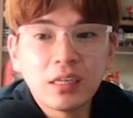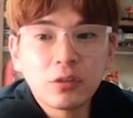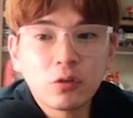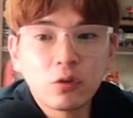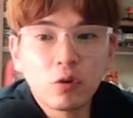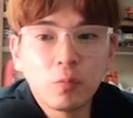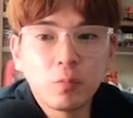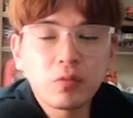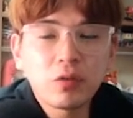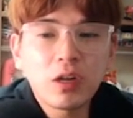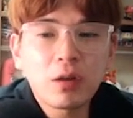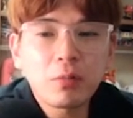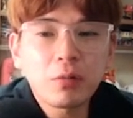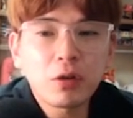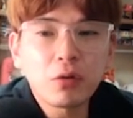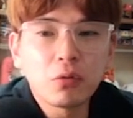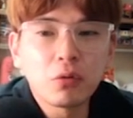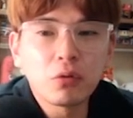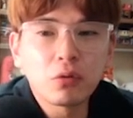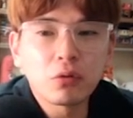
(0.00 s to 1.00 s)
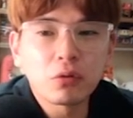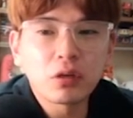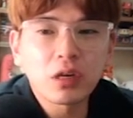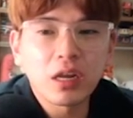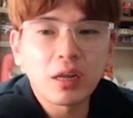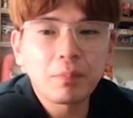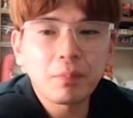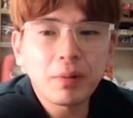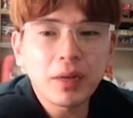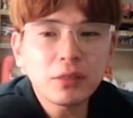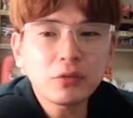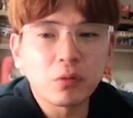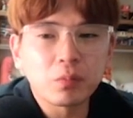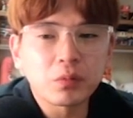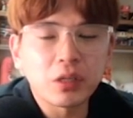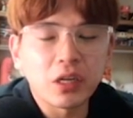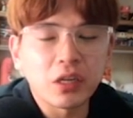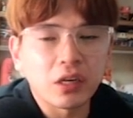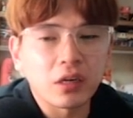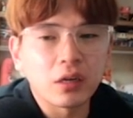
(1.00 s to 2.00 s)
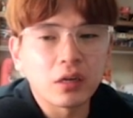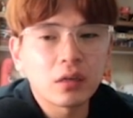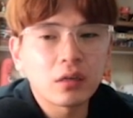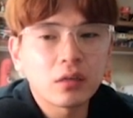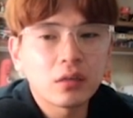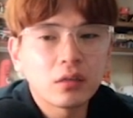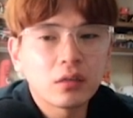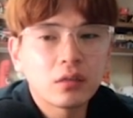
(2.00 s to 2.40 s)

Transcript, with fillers: 도플라밍고 그래 뺄 수 없다니까